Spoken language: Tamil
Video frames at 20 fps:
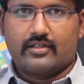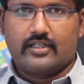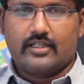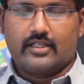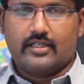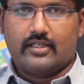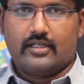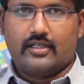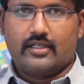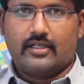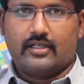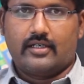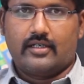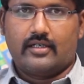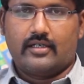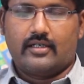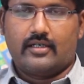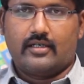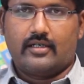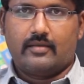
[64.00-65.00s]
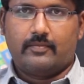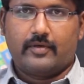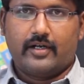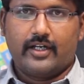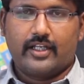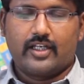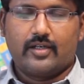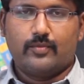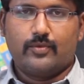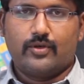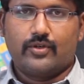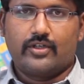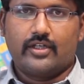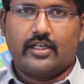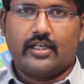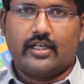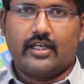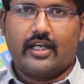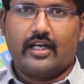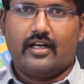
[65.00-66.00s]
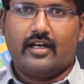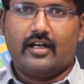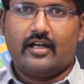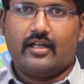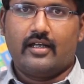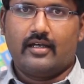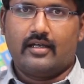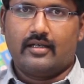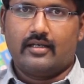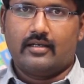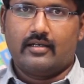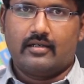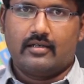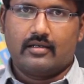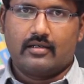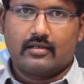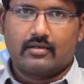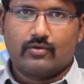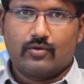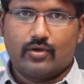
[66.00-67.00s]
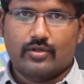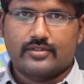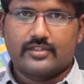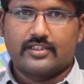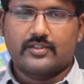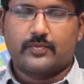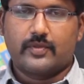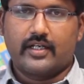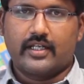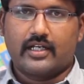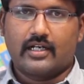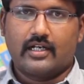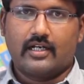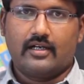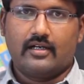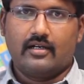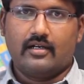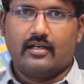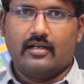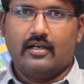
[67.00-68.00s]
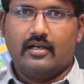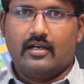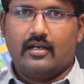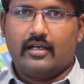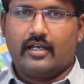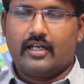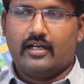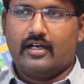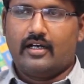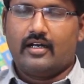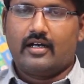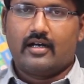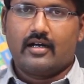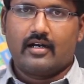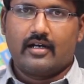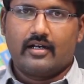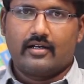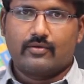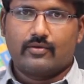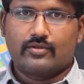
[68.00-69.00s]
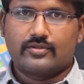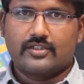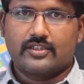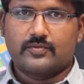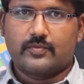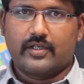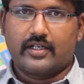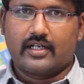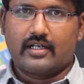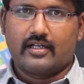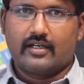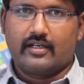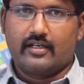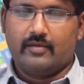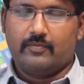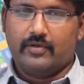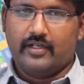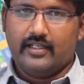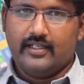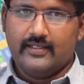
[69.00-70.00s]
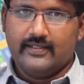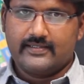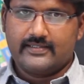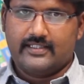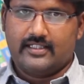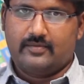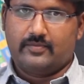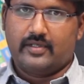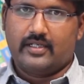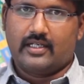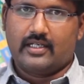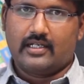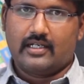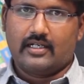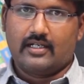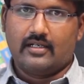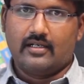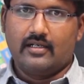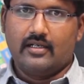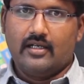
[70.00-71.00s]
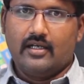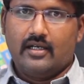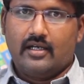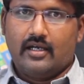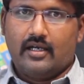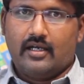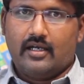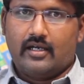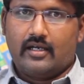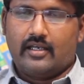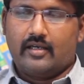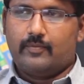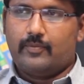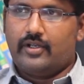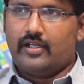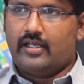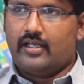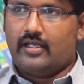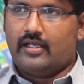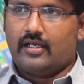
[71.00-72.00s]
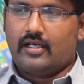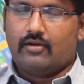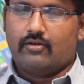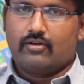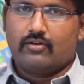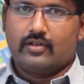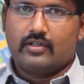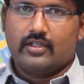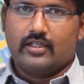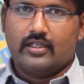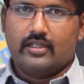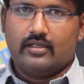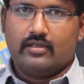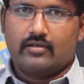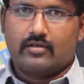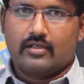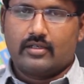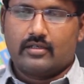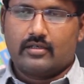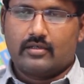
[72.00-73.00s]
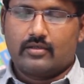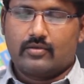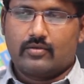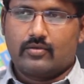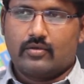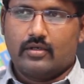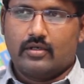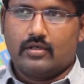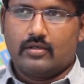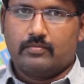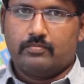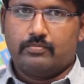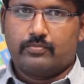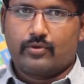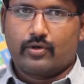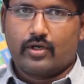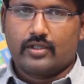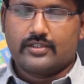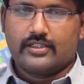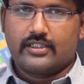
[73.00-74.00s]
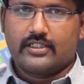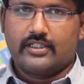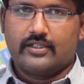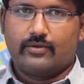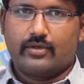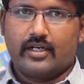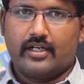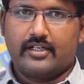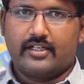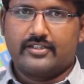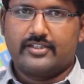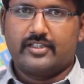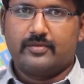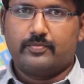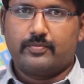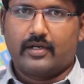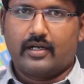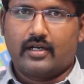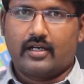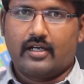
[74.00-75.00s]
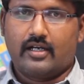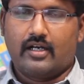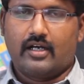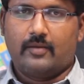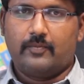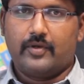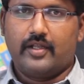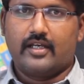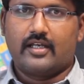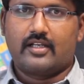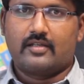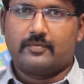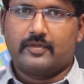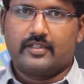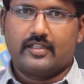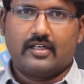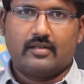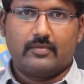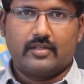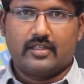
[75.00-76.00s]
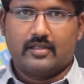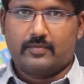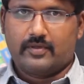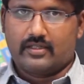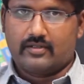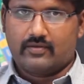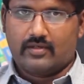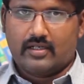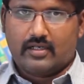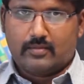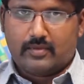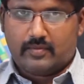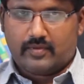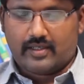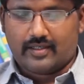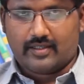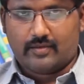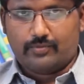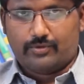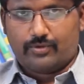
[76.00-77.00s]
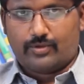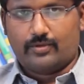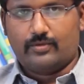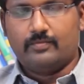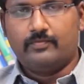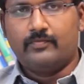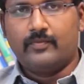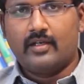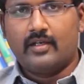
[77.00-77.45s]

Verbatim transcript: வந்து படிக்கும்போது என்னென்ன கோர்சஸ் படிக்கலாம் என்னென்ன ஆன்லைன் கோர்சஸ் படிக்கலாம் எப்படி ஈஸியாக படிக்கலாம் எப்படி அவங்க வந்து ஒரு ப்ராஜெக்ட்டு ஒரு இன்டர்ன்ஷிப் பண்ணலாம் அப்படிங்கிறத பற்றி நம்ம இந்த பதிவில் நம்ம பார்க்க போகிறோம்